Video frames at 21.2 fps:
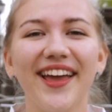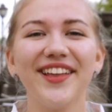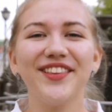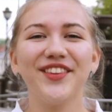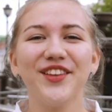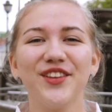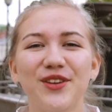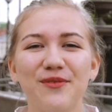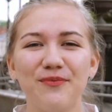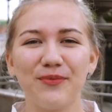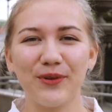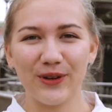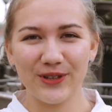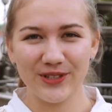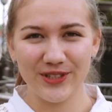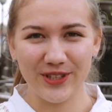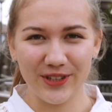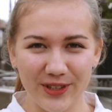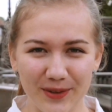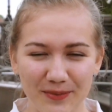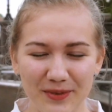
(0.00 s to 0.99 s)
Это не
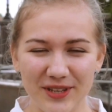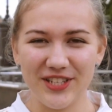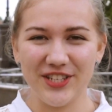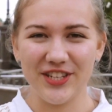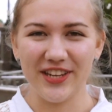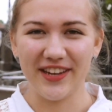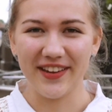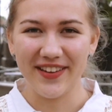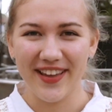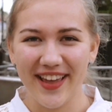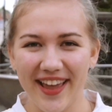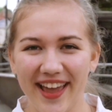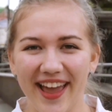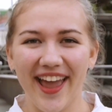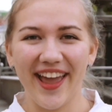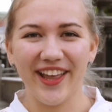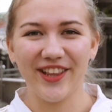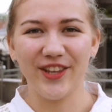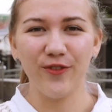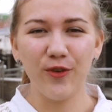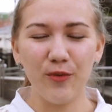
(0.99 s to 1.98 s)
просто томичи.
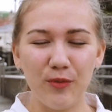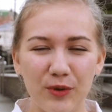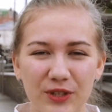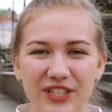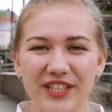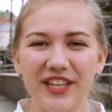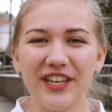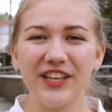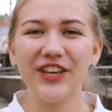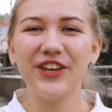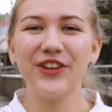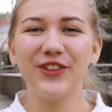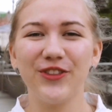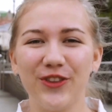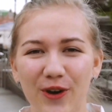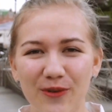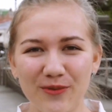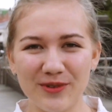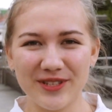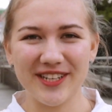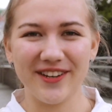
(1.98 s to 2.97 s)
Это выпускники
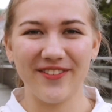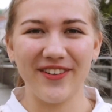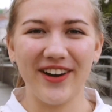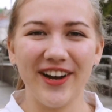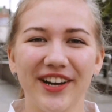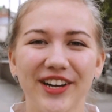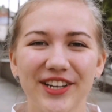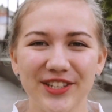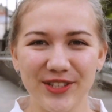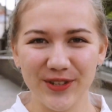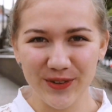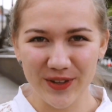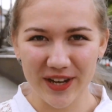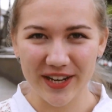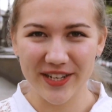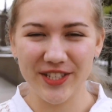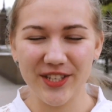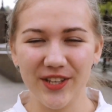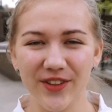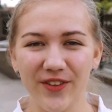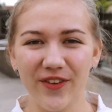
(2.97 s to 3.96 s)
Томского
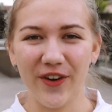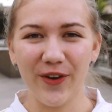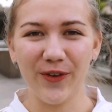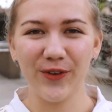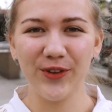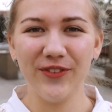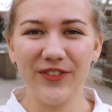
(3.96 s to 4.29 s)
государственного